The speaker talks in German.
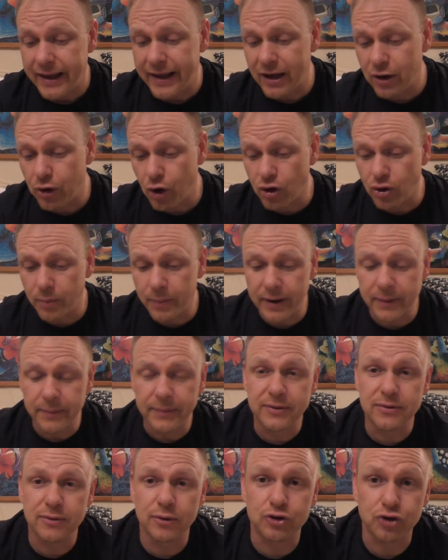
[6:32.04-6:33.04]
er gehört nochmal
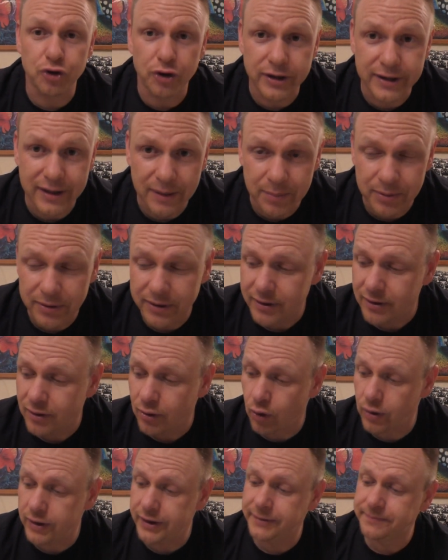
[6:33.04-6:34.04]
mit zur Johnny
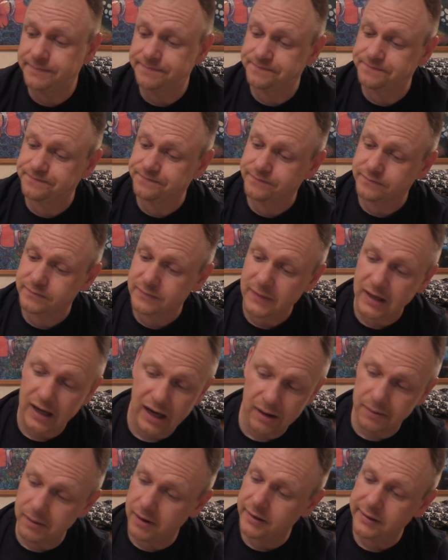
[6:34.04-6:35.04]
Depp-Rolle,
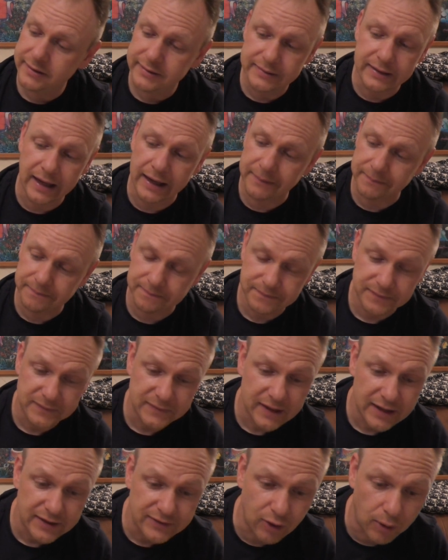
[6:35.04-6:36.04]
aber nein.
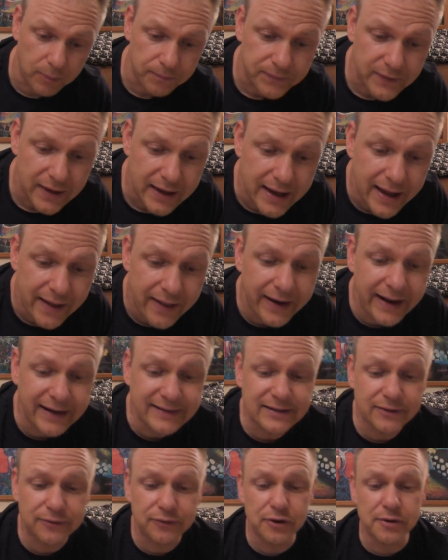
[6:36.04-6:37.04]
So, der
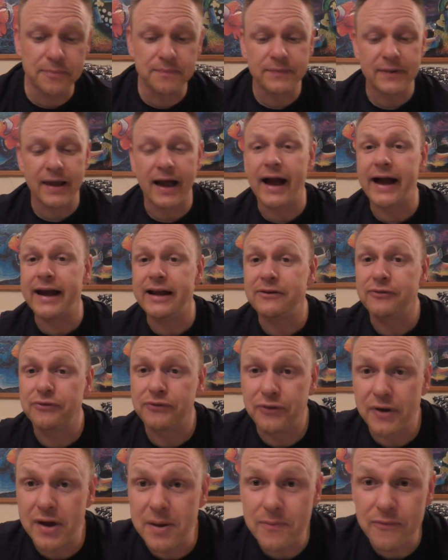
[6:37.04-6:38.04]
nächste Film, ein
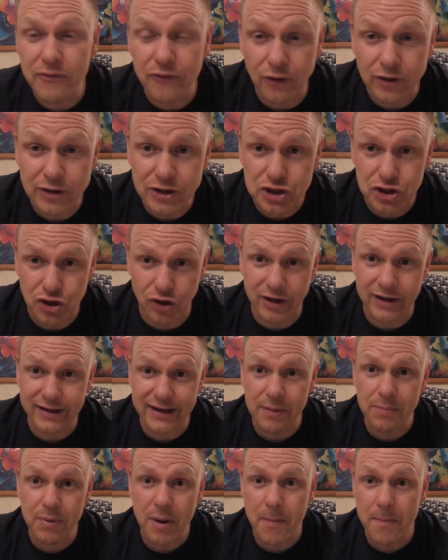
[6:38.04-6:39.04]
Film von Johnny
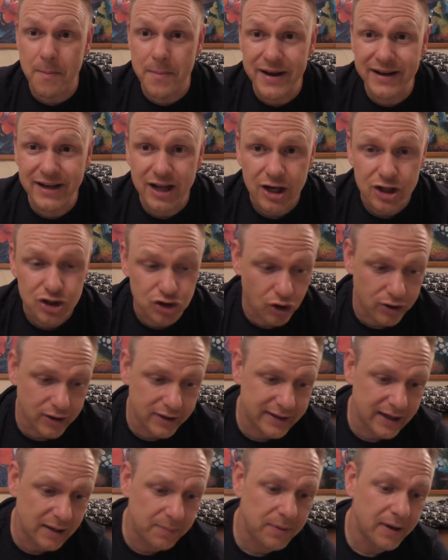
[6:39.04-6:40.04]
Depp mit
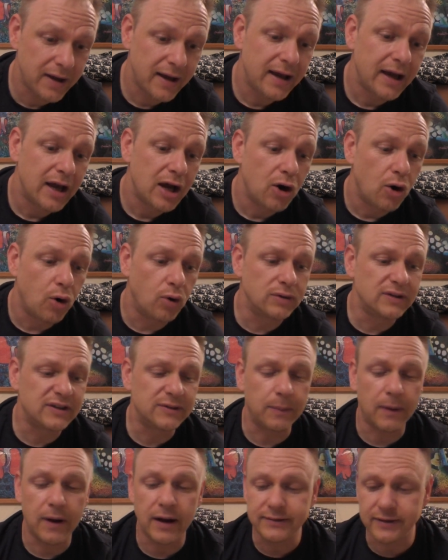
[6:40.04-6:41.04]
Johnny Depp. Und
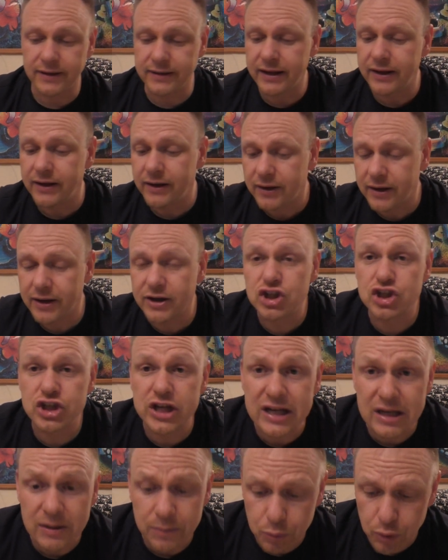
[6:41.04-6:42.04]
zwar seine
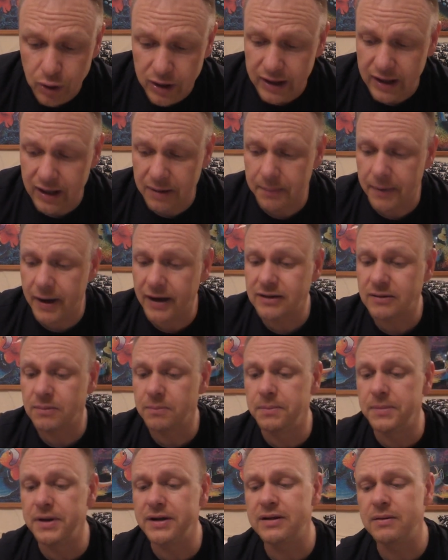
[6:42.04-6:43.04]
Regiedebüte hier gemacht
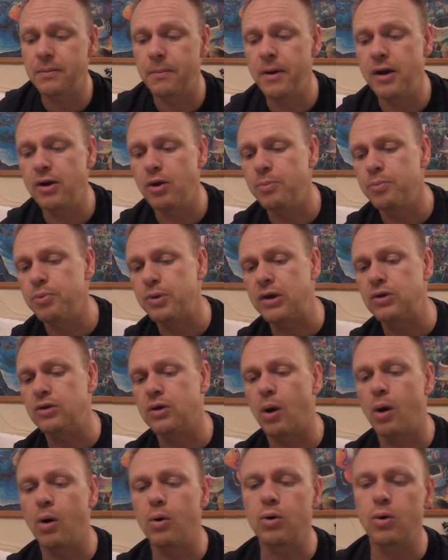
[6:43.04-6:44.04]
mit Melon
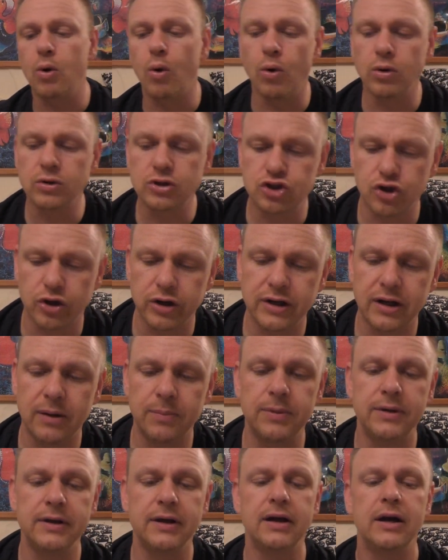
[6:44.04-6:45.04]
Brando auch und Johnny
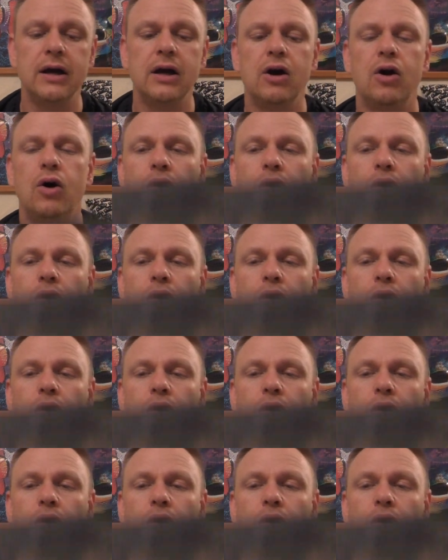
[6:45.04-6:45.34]
Depp hier.